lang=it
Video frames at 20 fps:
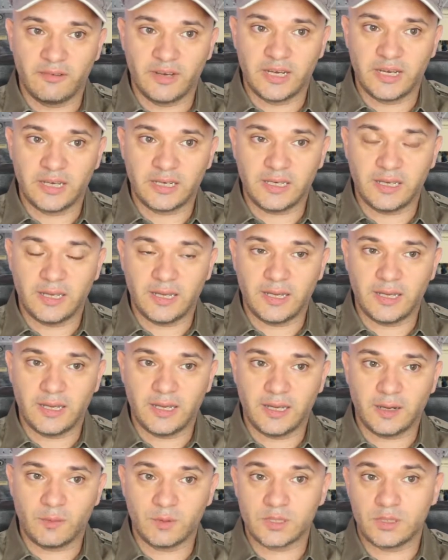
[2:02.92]

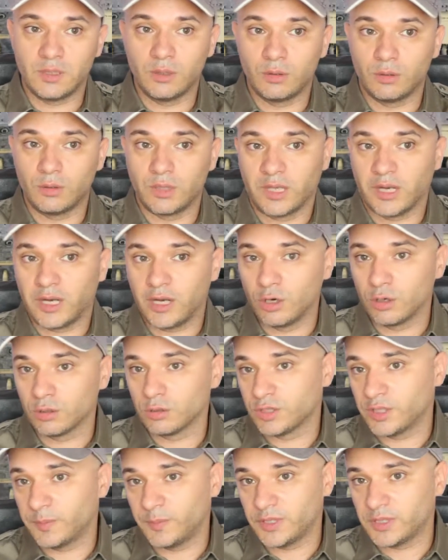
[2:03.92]
varie questioni,
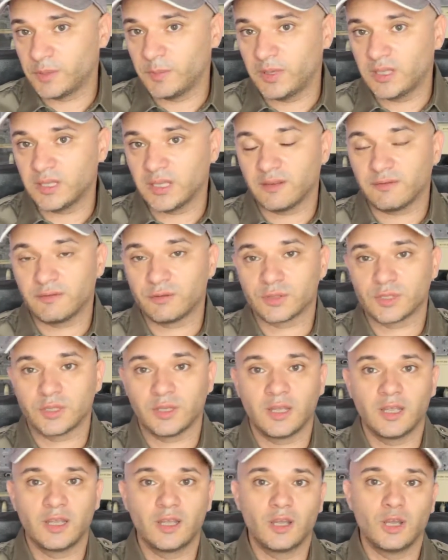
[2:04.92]
ricordo semplicemente che
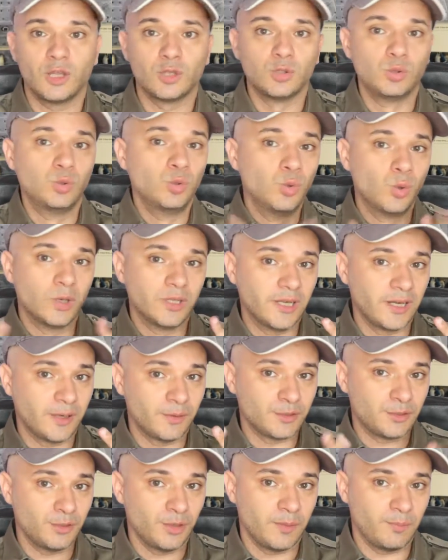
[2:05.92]
forse due delle
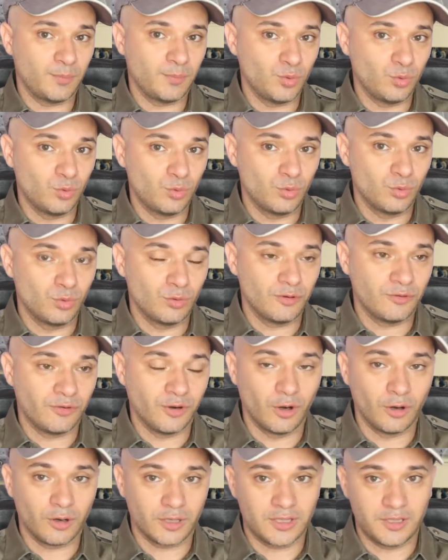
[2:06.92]
questioni più
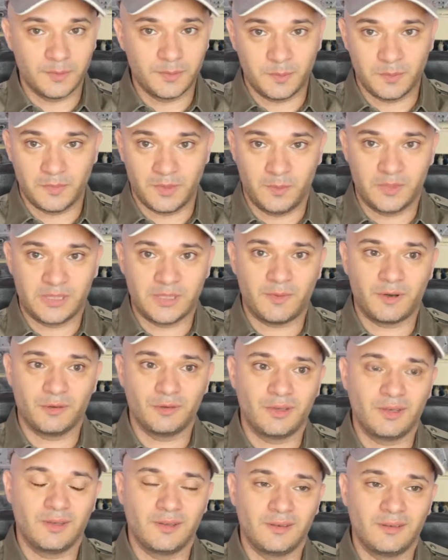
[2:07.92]
forti che mi sembrano
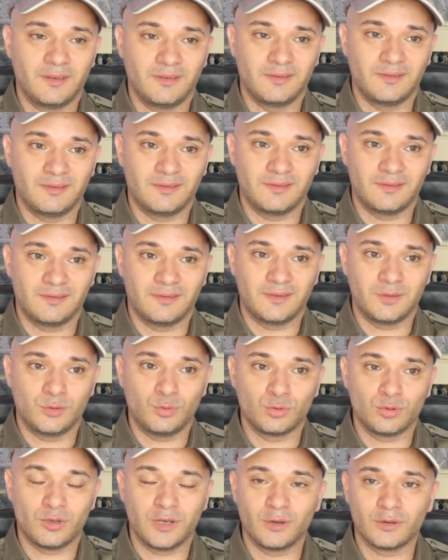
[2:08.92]
di, mm,
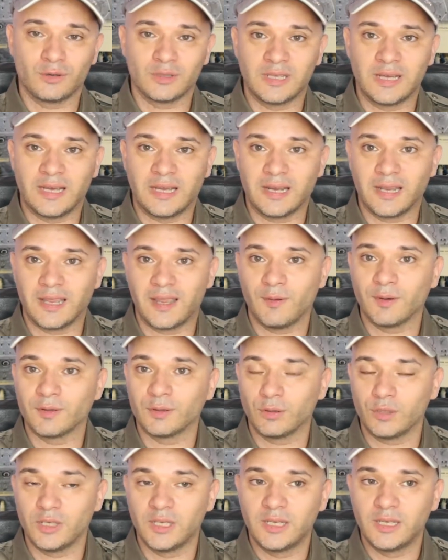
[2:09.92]
giusto ricordare è che
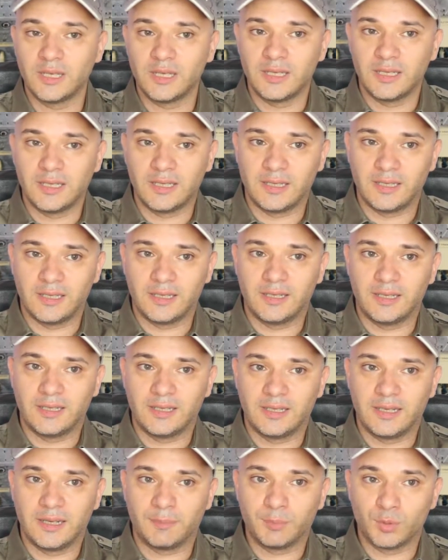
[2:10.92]
quando
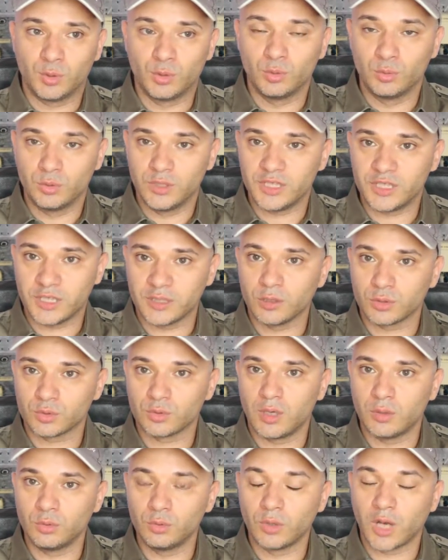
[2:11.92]
eh, l'Apollo 11 andò
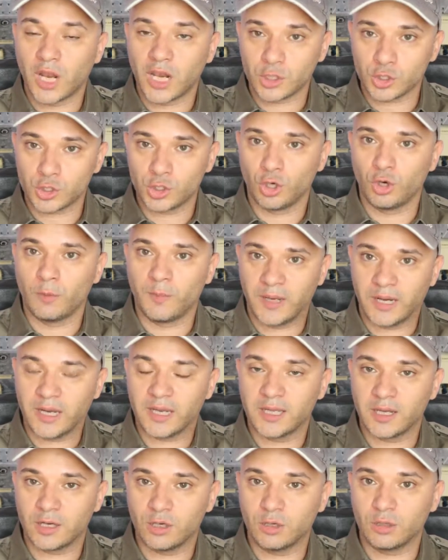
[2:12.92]
sulla Luna lasciò
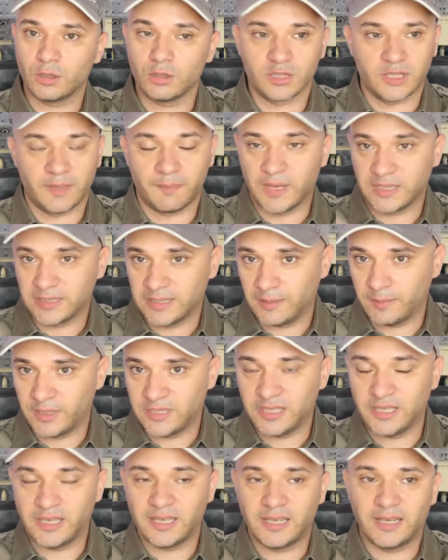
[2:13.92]
parecchie cose, a parte la
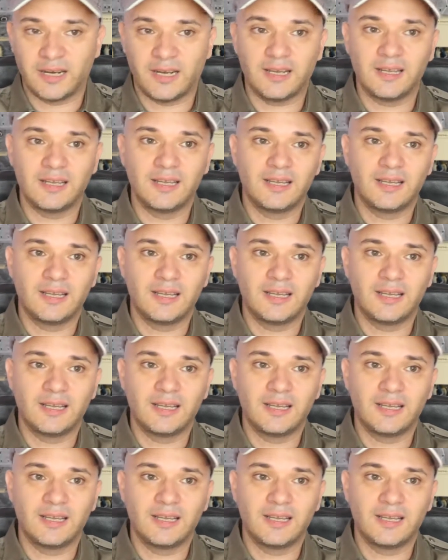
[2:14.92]
bandiera,